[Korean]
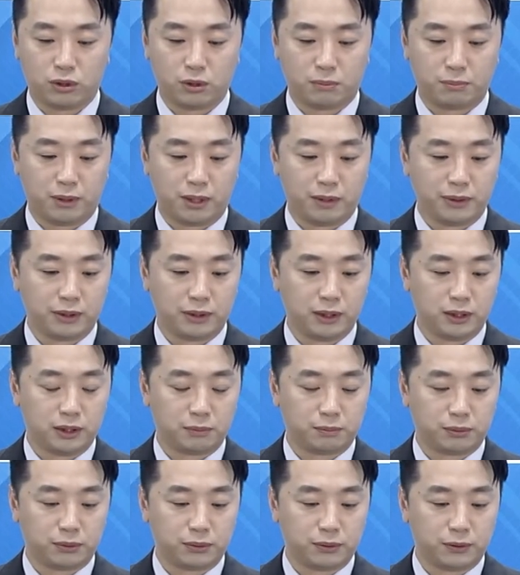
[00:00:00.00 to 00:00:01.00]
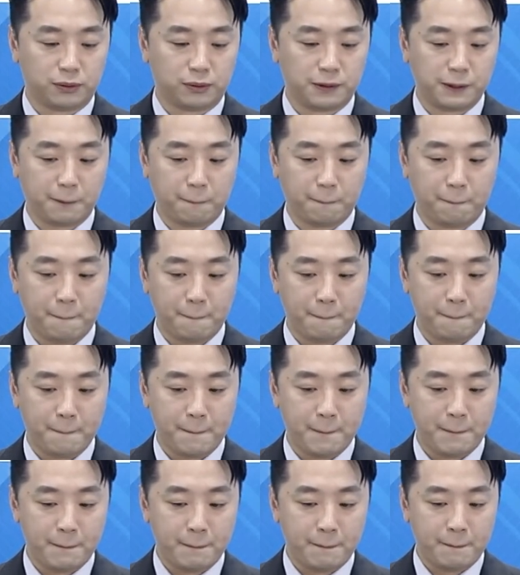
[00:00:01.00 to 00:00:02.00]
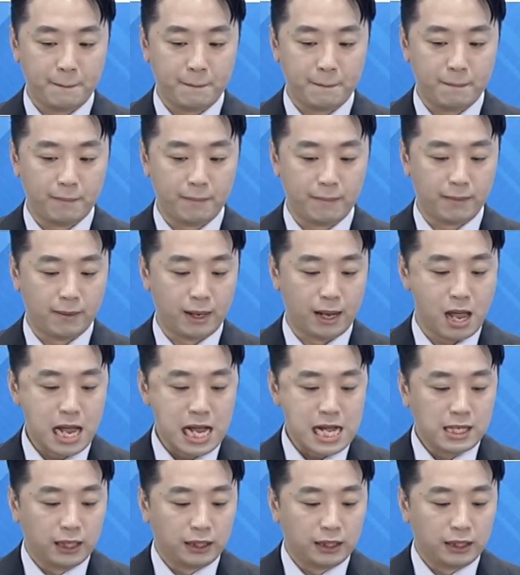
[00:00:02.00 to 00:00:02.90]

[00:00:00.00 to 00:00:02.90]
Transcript: 16,800원에 20%. 음.